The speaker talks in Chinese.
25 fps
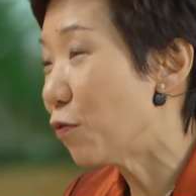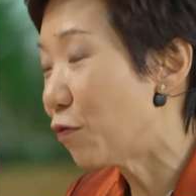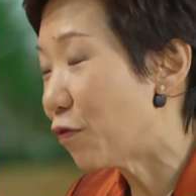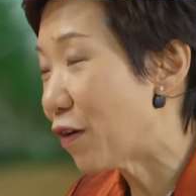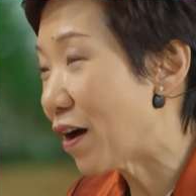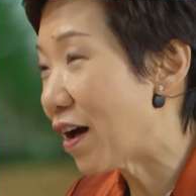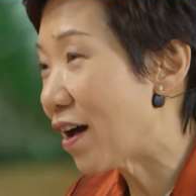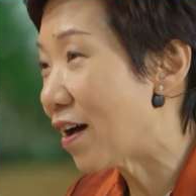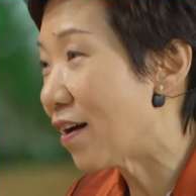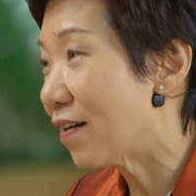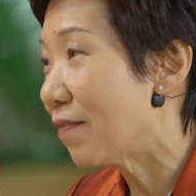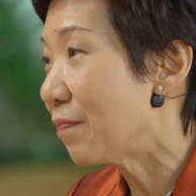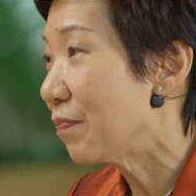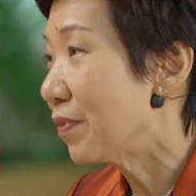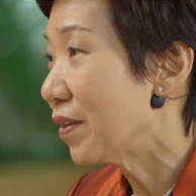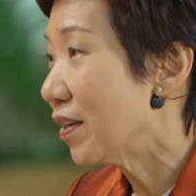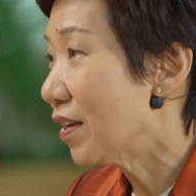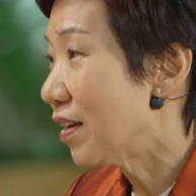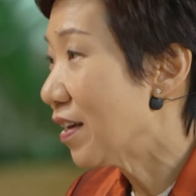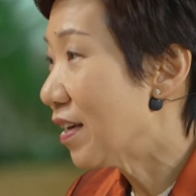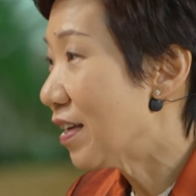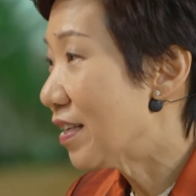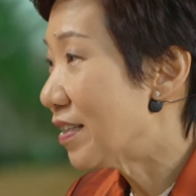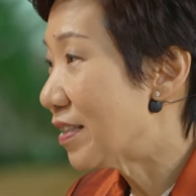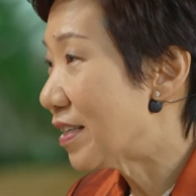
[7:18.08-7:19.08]
不妨
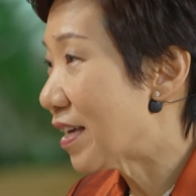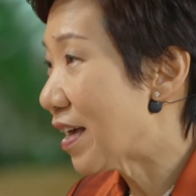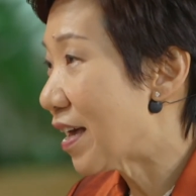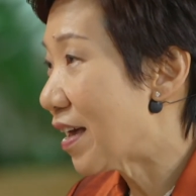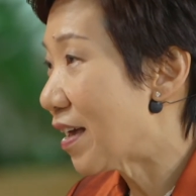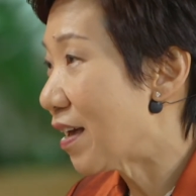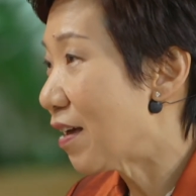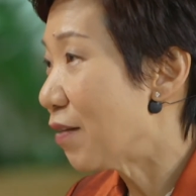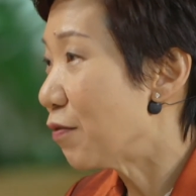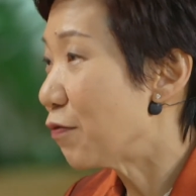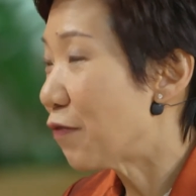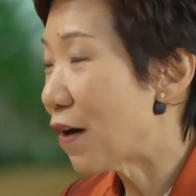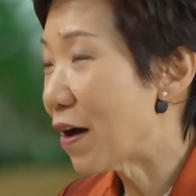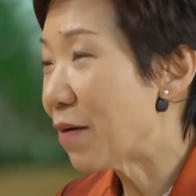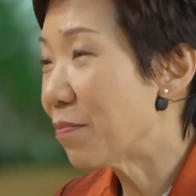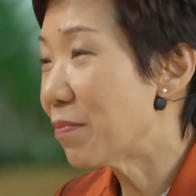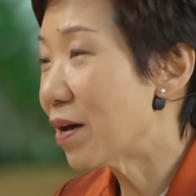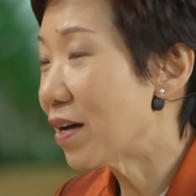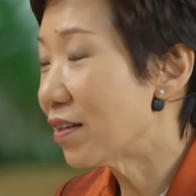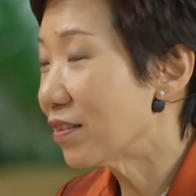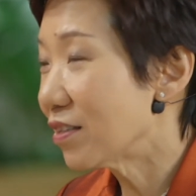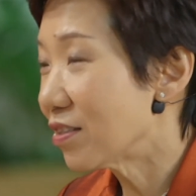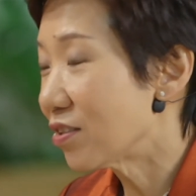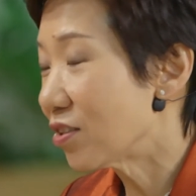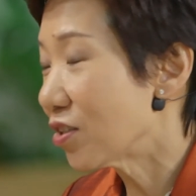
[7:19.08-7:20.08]
在很繁
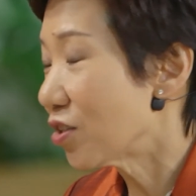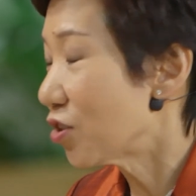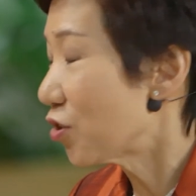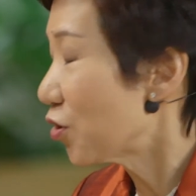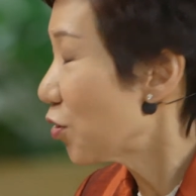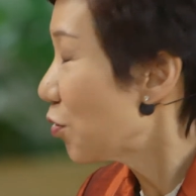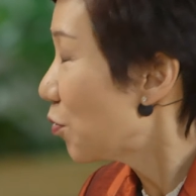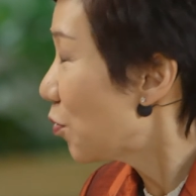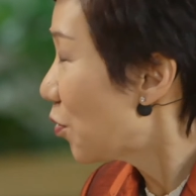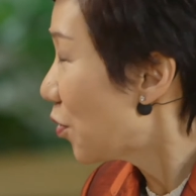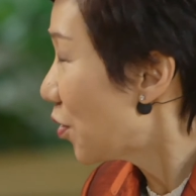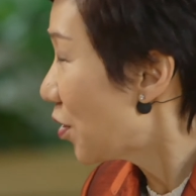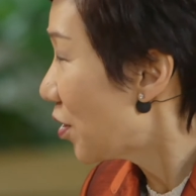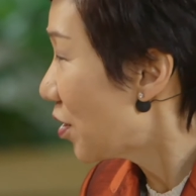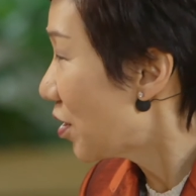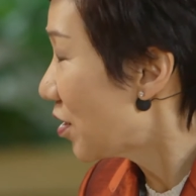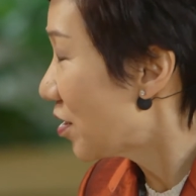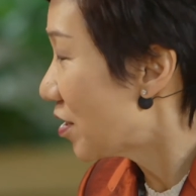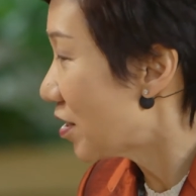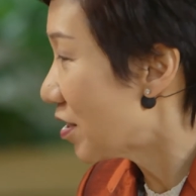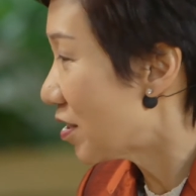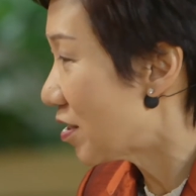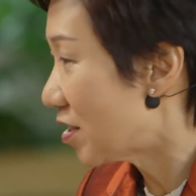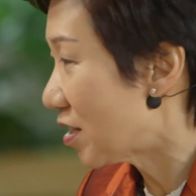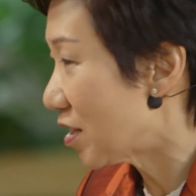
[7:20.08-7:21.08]
忙的这个生活
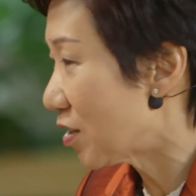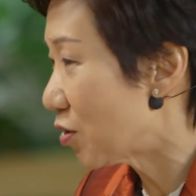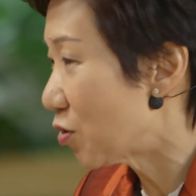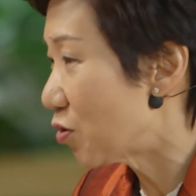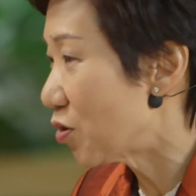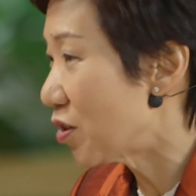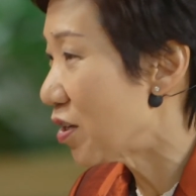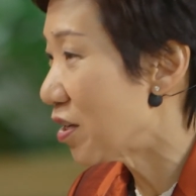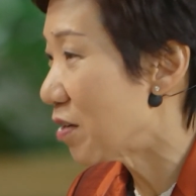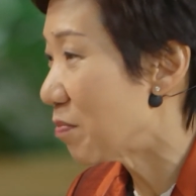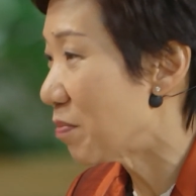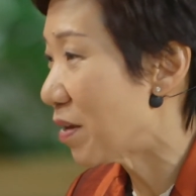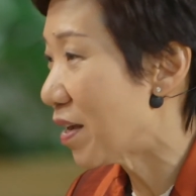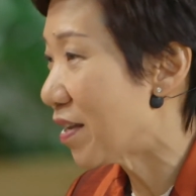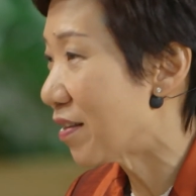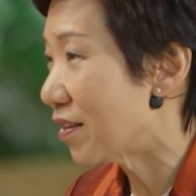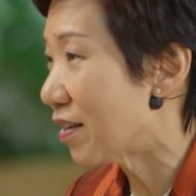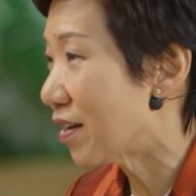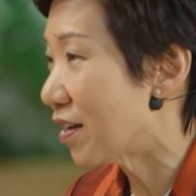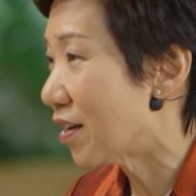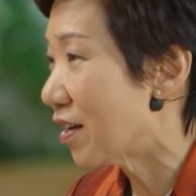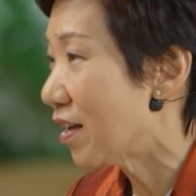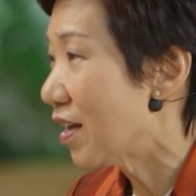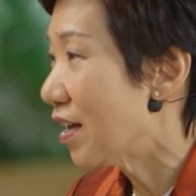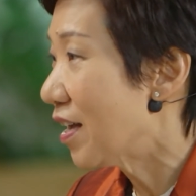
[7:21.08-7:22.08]
的程序里面
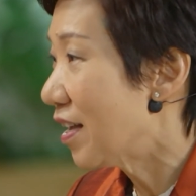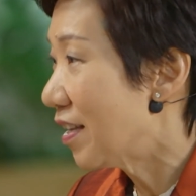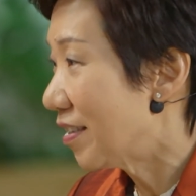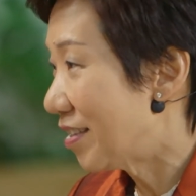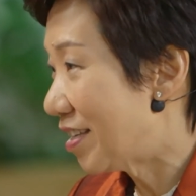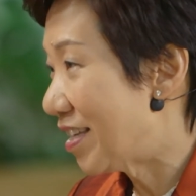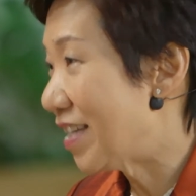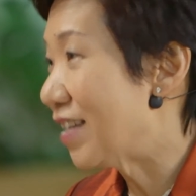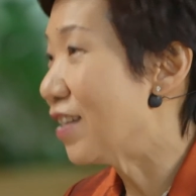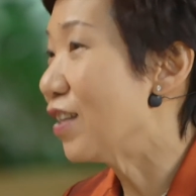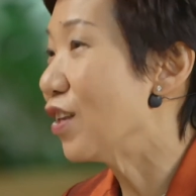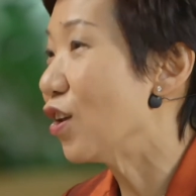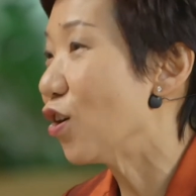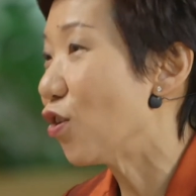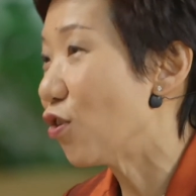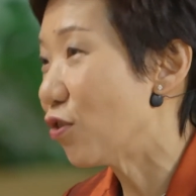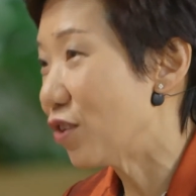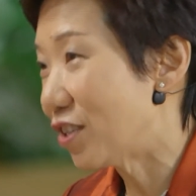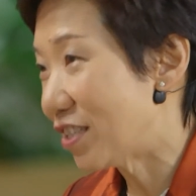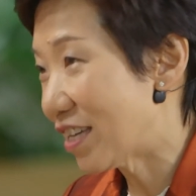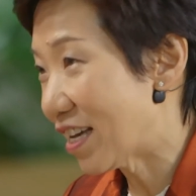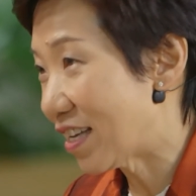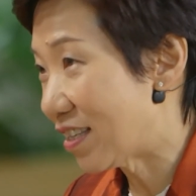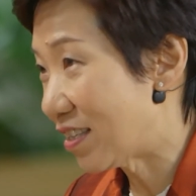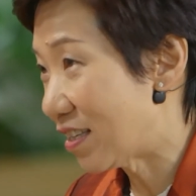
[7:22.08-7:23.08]
呢，停
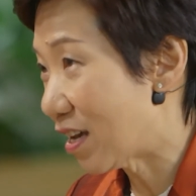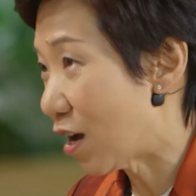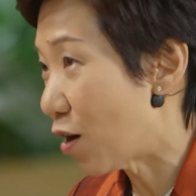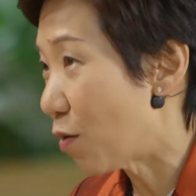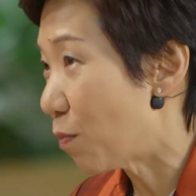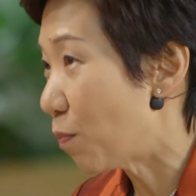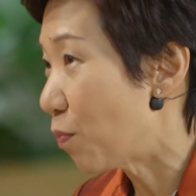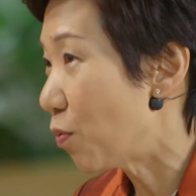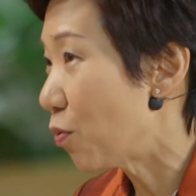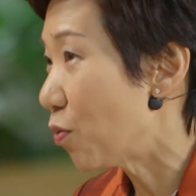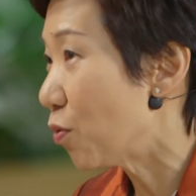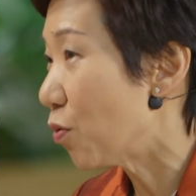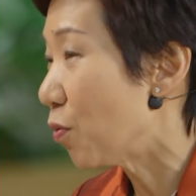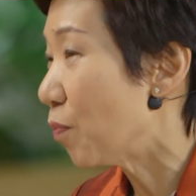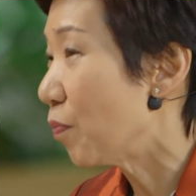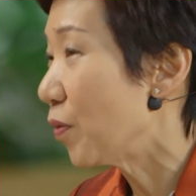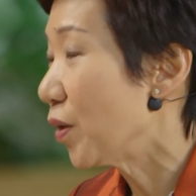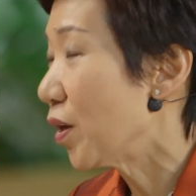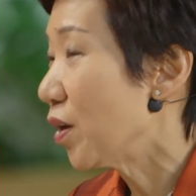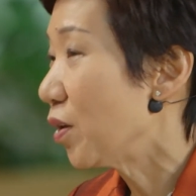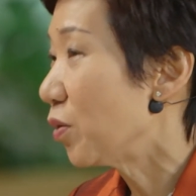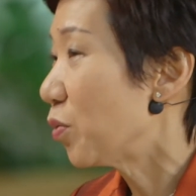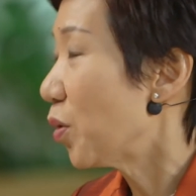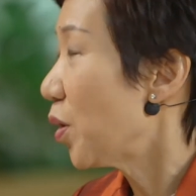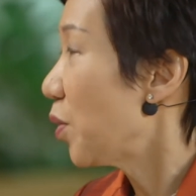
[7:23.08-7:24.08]
留一下脚步，
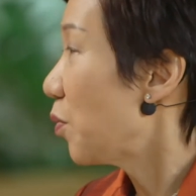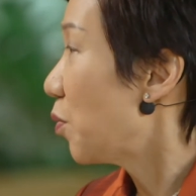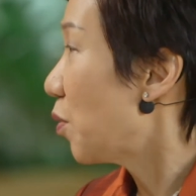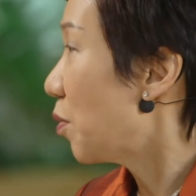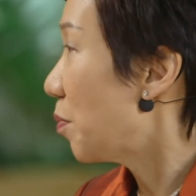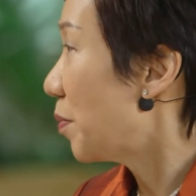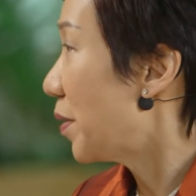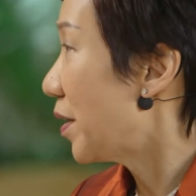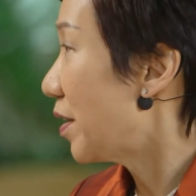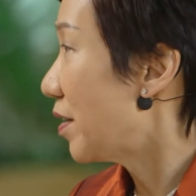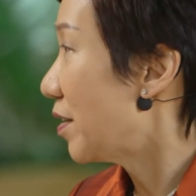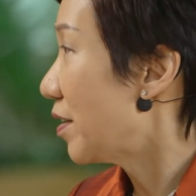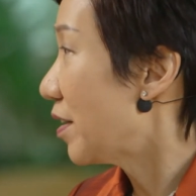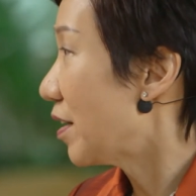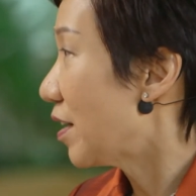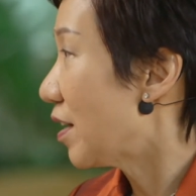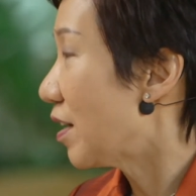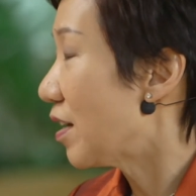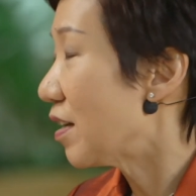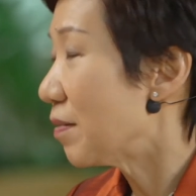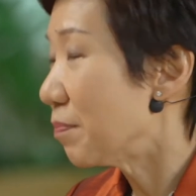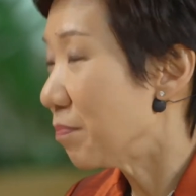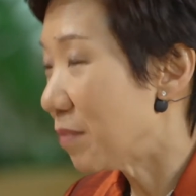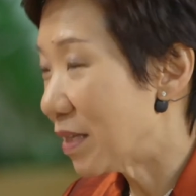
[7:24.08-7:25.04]
对我们的